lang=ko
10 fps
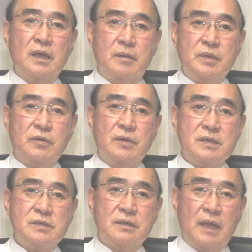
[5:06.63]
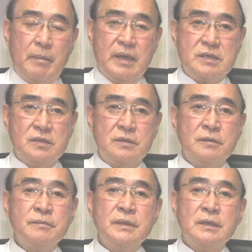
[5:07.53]
대한민국에서는
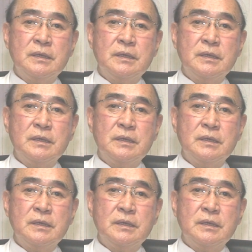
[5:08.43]
남한에서는